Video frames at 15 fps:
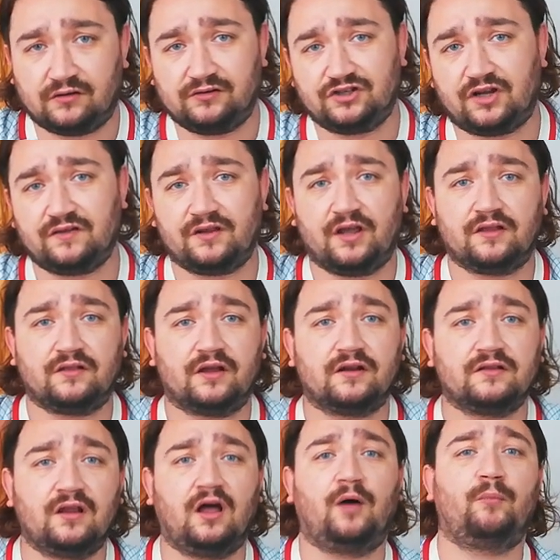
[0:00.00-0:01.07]
canlı
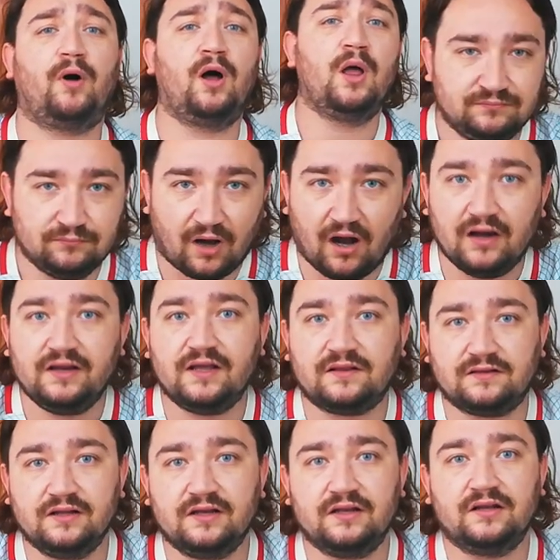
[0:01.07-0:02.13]
yayınlarında ama
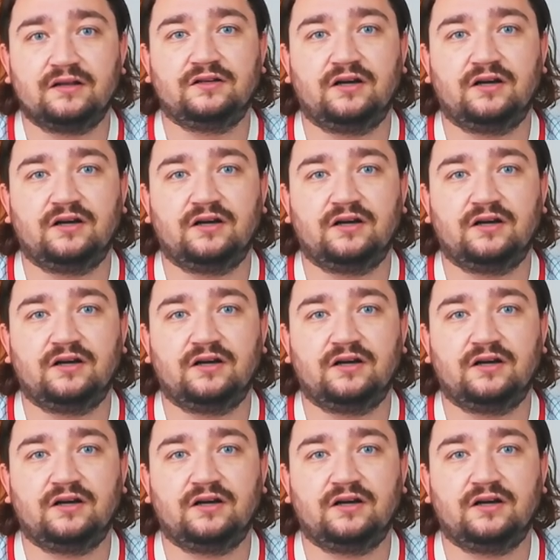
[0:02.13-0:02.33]
maliyetleri